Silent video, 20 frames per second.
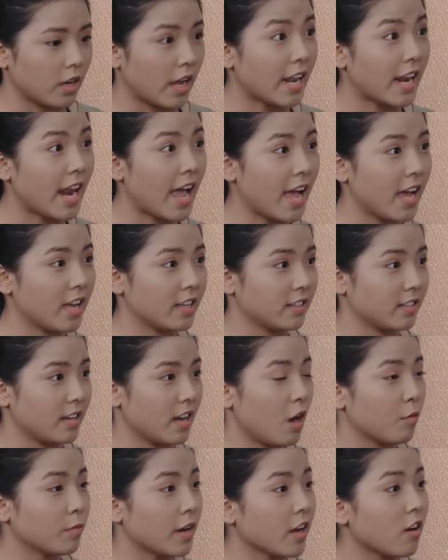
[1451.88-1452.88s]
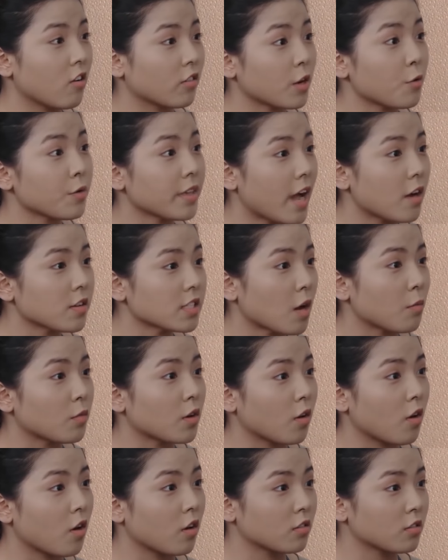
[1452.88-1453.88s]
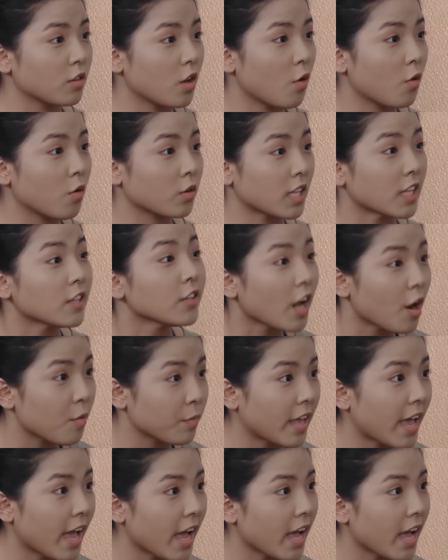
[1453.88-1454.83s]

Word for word: hay là ông để con nấu cháo xong rồi con vô con tính cho ông